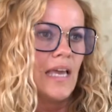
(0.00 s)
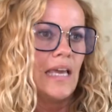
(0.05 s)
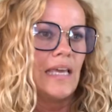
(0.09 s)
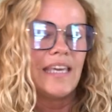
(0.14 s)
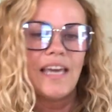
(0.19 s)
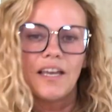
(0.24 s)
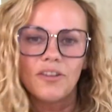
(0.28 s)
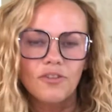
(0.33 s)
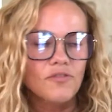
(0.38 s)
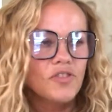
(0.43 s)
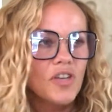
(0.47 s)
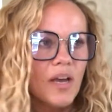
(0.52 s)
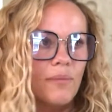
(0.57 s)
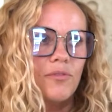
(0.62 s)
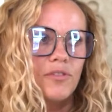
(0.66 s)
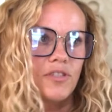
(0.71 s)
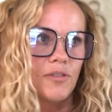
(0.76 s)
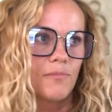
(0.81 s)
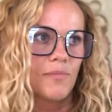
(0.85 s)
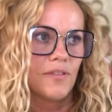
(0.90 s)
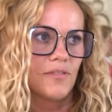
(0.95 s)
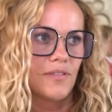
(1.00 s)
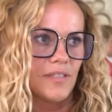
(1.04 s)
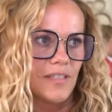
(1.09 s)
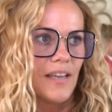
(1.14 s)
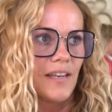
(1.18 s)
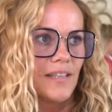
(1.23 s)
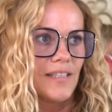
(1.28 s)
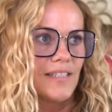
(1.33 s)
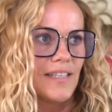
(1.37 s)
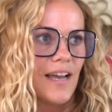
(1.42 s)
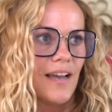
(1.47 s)
I ja to wzięłam do siebie do
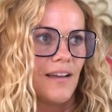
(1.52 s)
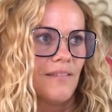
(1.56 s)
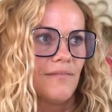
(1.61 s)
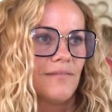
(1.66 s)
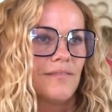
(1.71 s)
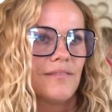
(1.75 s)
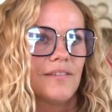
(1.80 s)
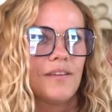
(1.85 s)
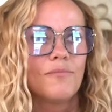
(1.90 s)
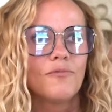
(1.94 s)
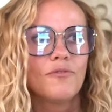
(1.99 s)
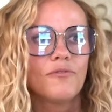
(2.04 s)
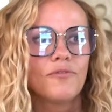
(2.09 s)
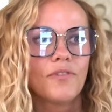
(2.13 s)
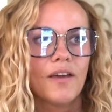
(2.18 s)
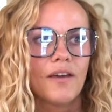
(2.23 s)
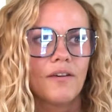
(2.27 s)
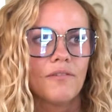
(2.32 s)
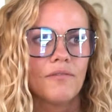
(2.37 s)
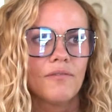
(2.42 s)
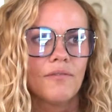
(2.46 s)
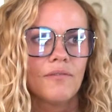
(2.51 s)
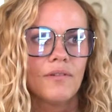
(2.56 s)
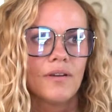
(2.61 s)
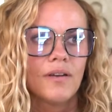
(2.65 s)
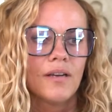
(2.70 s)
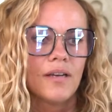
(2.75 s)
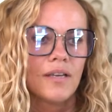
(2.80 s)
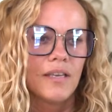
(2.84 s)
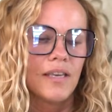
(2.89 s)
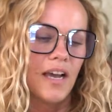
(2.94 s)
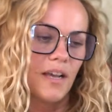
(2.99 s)
serca i mówię,
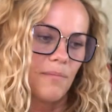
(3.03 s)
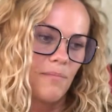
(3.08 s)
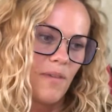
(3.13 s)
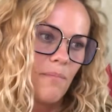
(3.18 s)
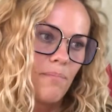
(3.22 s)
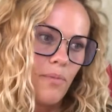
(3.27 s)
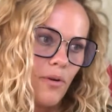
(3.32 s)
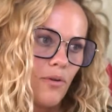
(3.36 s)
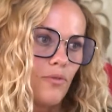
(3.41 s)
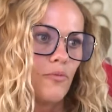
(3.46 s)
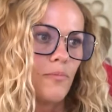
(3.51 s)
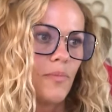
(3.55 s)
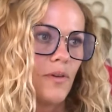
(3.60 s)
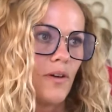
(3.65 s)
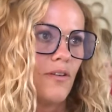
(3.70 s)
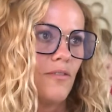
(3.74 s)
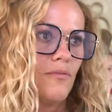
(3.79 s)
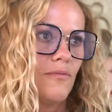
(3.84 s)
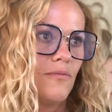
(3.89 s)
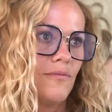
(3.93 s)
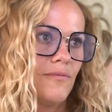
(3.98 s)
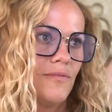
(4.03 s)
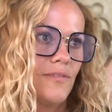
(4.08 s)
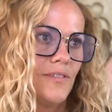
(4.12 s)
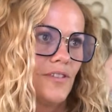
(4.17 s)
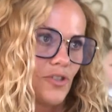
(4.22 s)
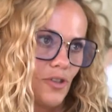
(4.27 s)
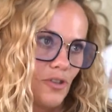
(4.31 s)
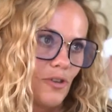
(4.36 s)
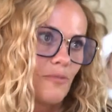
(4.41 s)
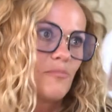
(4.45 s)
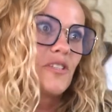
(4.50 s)
jak mnie polubią,
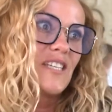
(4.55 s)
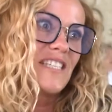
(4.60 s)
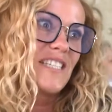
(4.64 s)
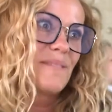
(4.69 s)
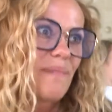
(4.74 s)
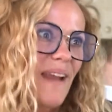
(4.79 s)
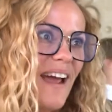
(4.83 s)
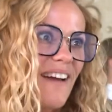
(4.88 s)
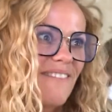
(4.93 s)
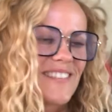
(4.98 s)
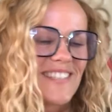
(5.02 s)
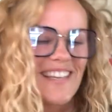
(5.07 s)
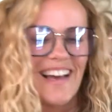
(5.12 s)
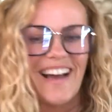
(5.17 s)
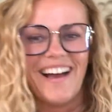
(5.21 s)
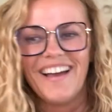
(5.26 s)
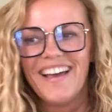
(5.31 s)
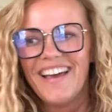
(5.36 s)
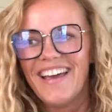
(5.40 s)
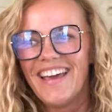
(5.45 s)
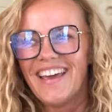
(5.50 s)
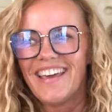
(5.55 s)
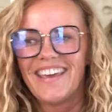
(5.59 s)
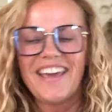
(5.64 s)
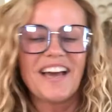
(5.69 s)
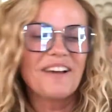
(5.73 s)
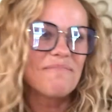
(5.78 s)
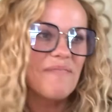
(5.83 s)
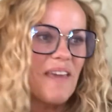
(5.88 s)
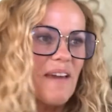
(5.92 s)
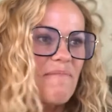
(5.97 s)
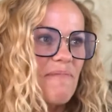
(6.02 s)
jeszcze to mi się sprawdza,
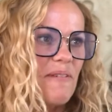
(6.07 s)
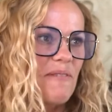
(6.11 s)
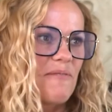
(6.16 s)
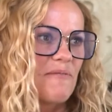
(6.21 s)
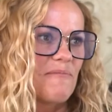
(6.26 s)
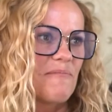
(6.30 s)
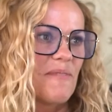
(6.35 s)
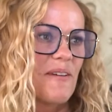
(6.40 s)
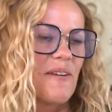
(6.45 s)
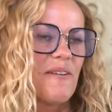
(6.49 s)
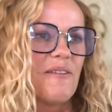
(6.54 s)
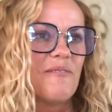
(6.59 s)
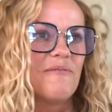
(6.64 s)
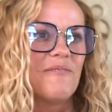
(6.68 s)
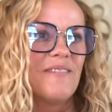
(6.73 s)
jak mnie polubią,